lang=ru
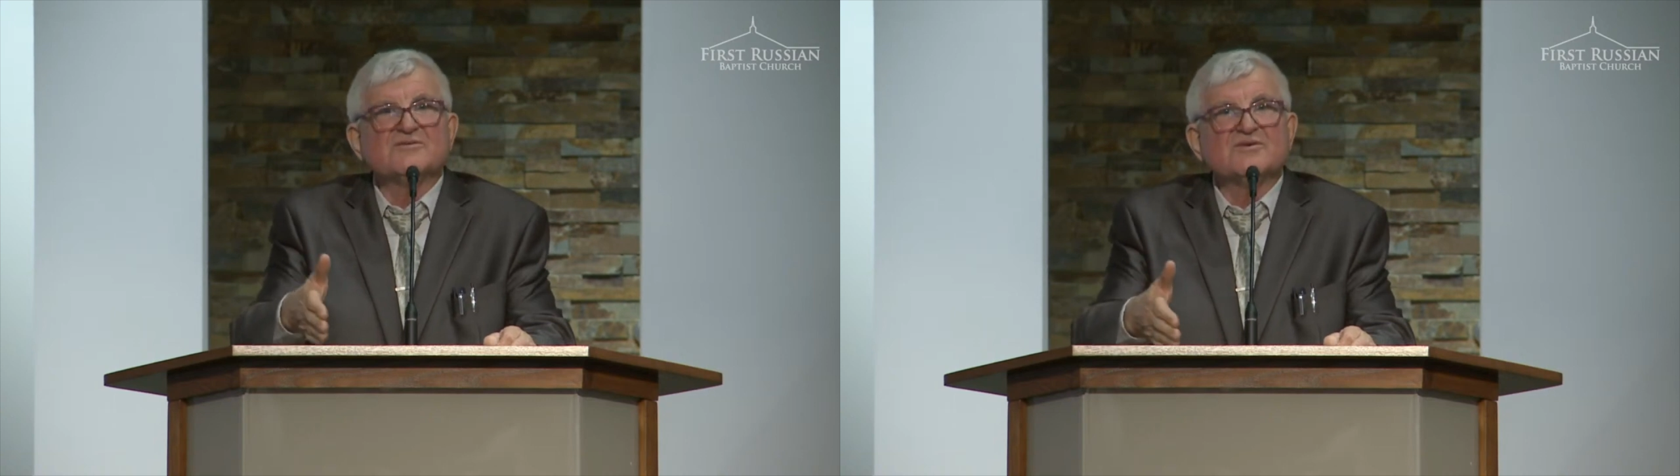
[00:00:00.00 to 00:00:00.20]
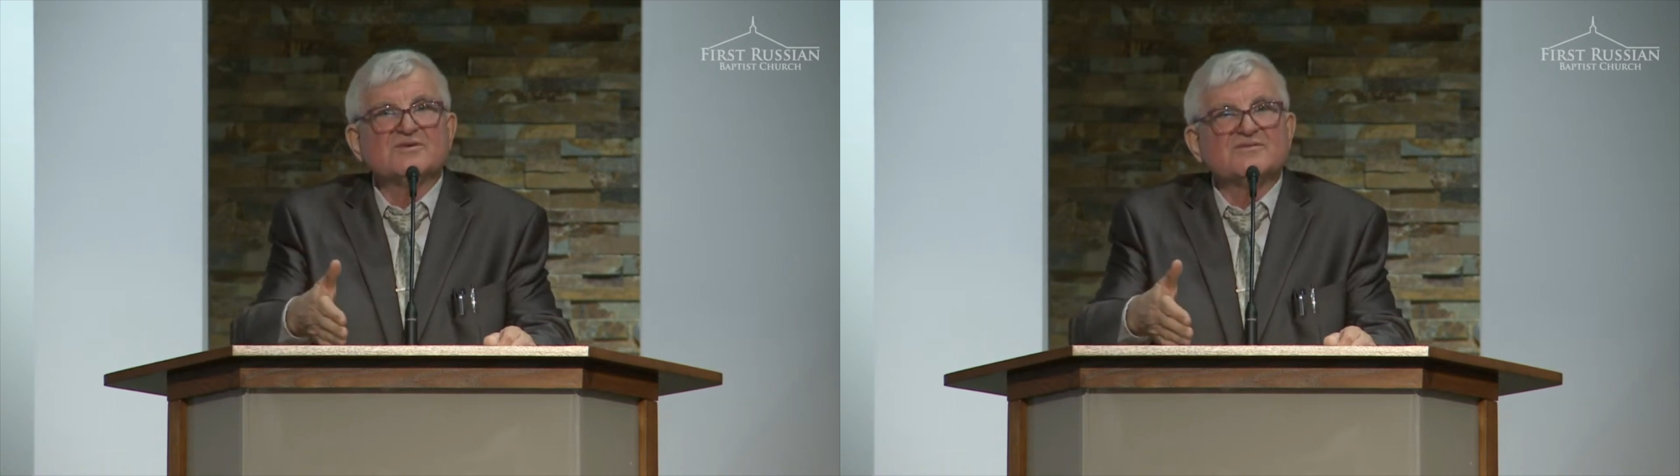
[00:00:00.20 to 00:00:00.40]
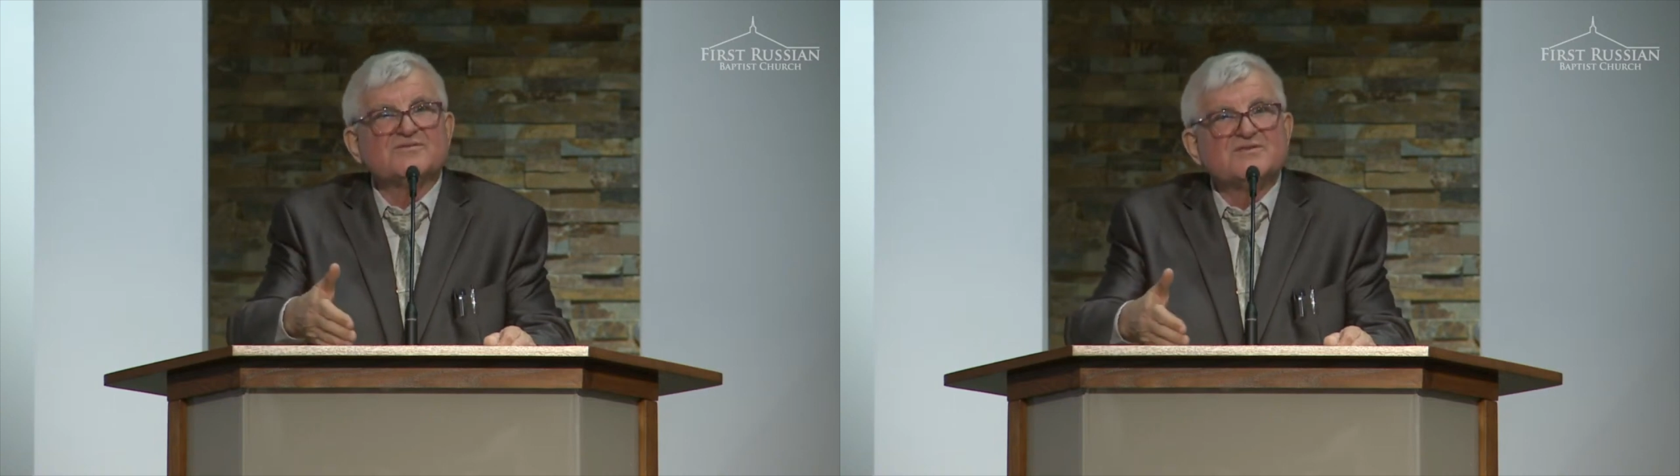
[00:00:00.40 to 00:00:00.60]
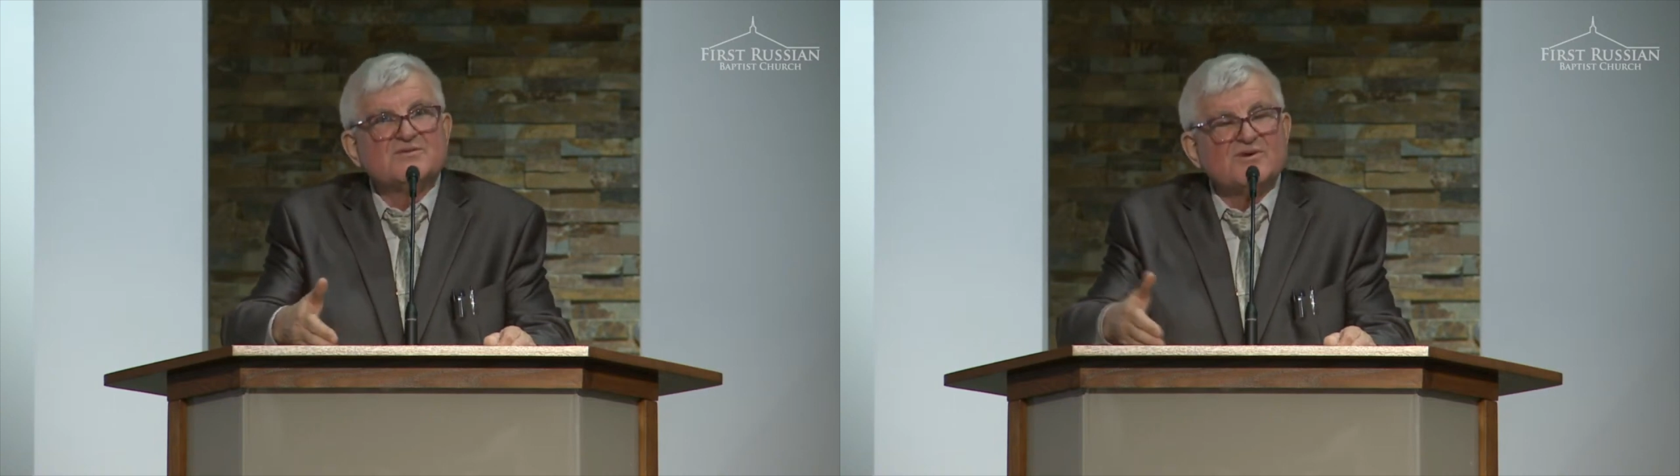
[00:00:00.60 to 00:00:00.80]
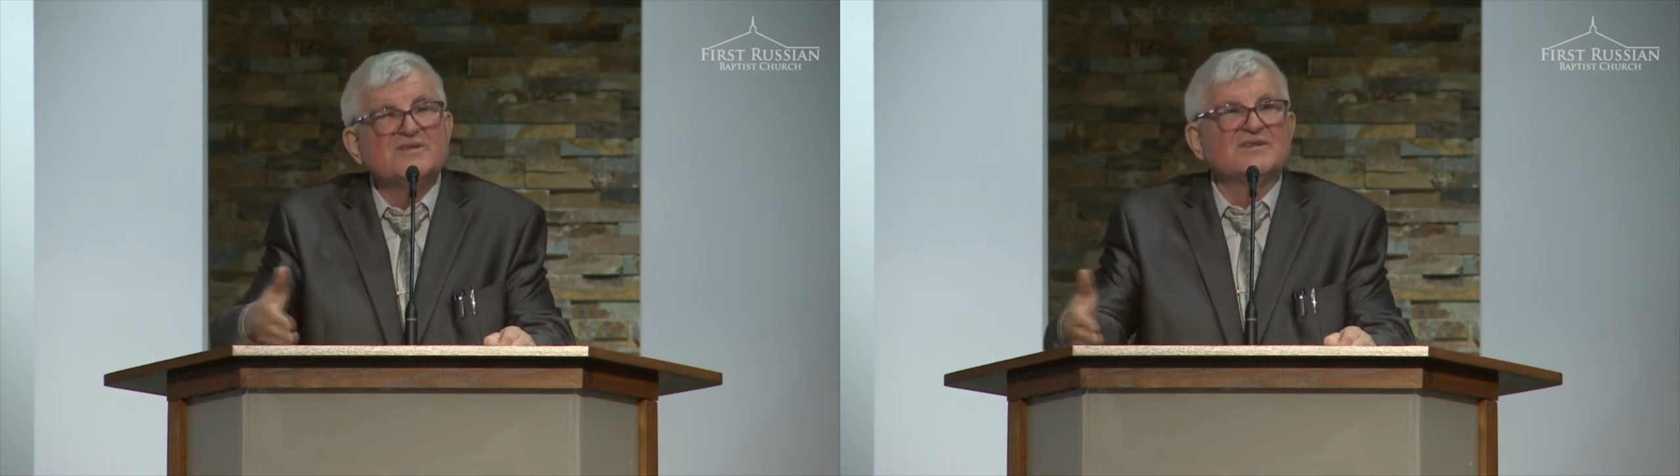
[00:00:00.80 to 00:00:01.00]
Вот
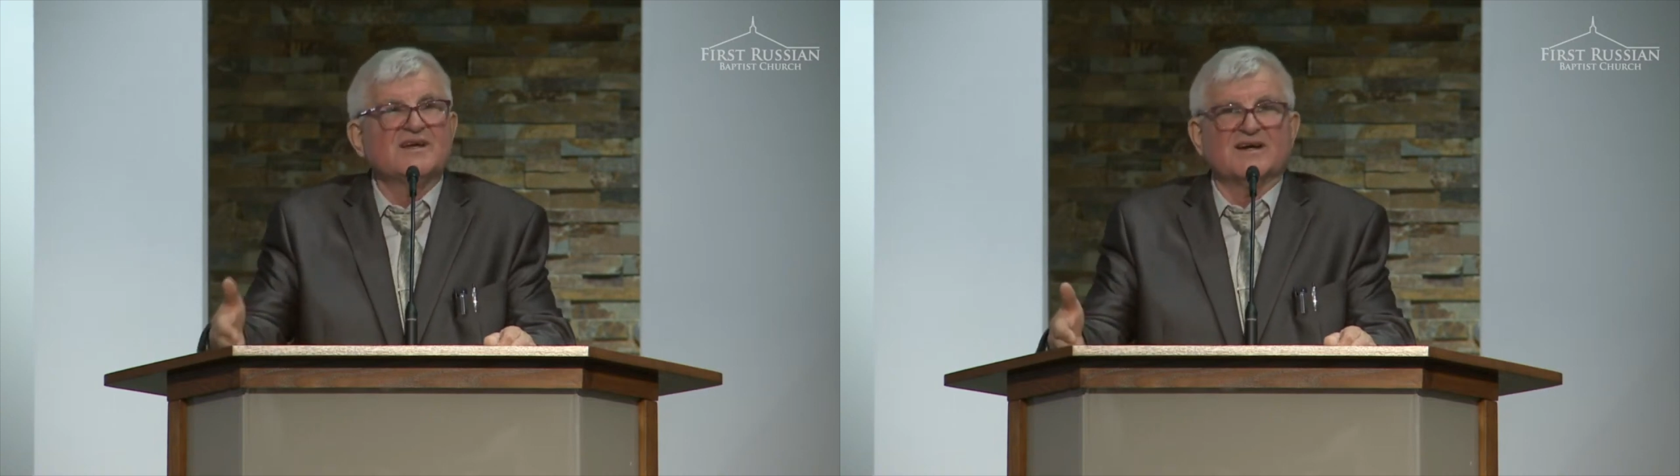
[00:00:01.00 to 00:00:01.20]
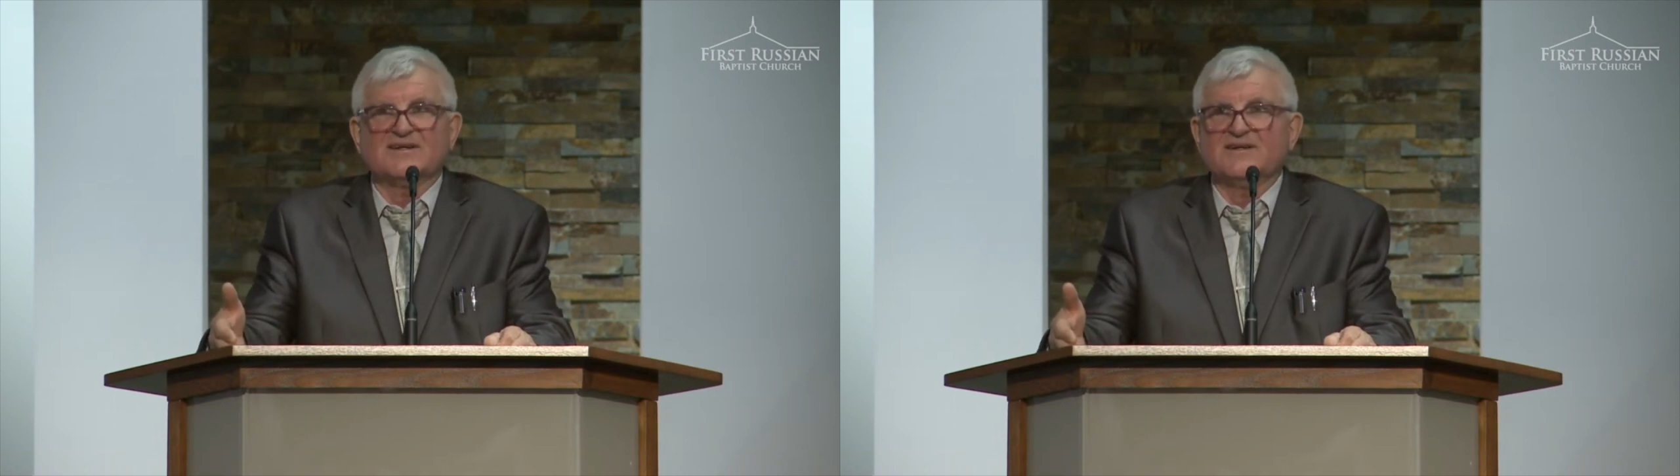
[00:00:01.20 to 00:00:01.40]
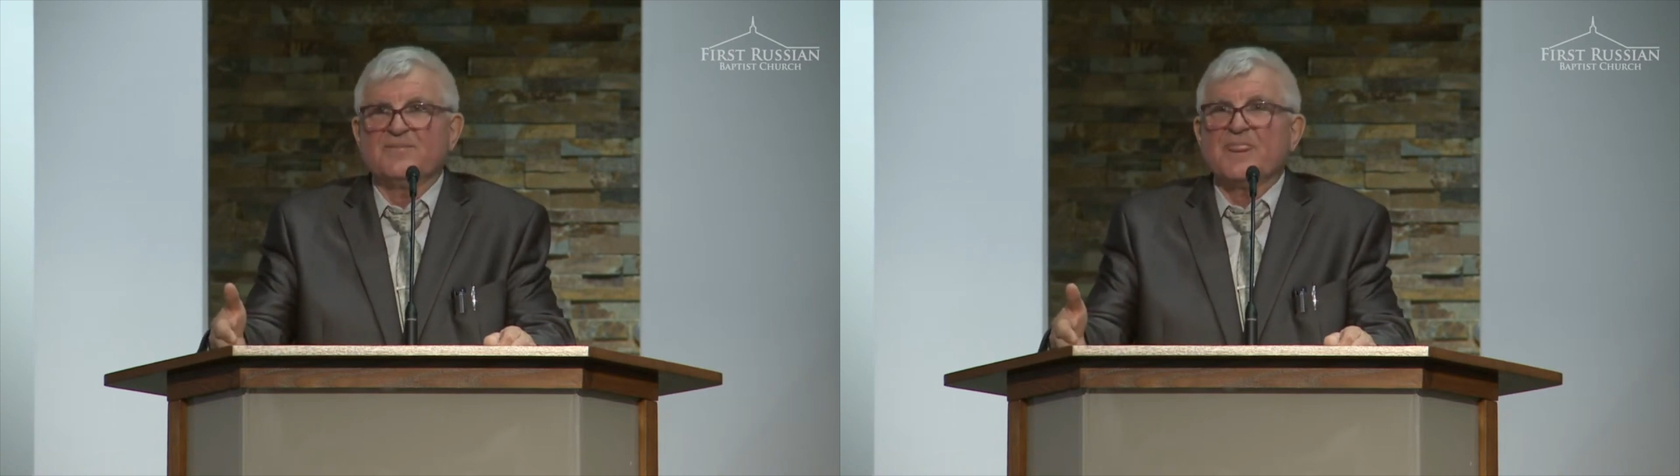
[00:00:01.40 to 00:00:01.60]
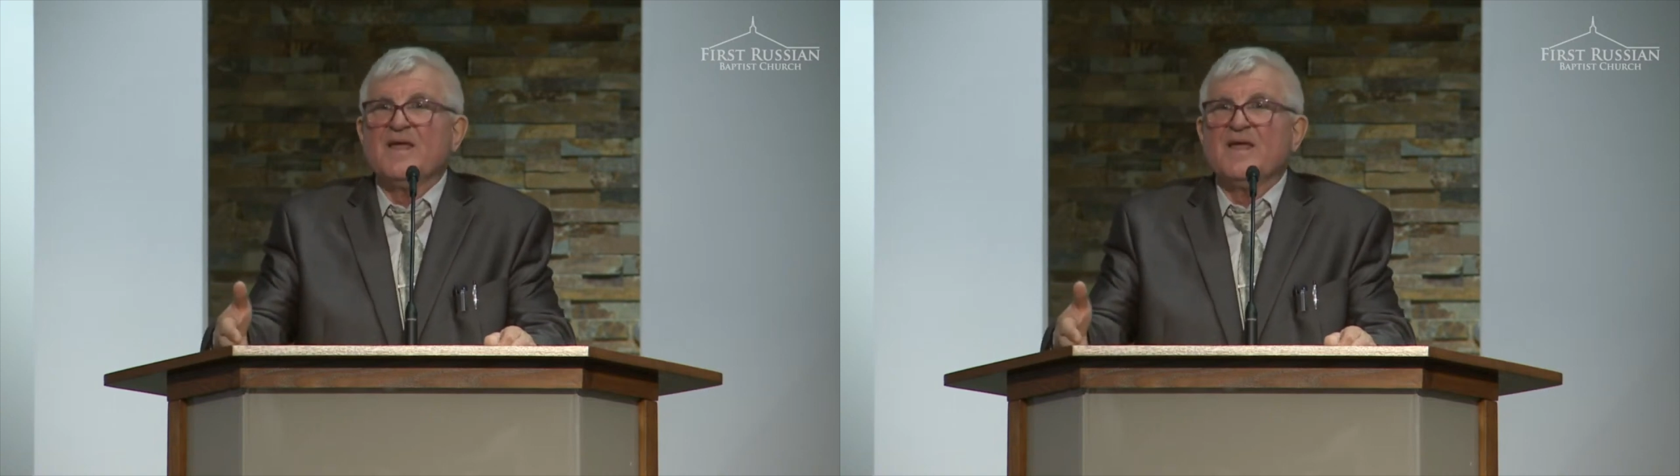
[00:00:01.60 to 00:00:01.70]
все не так.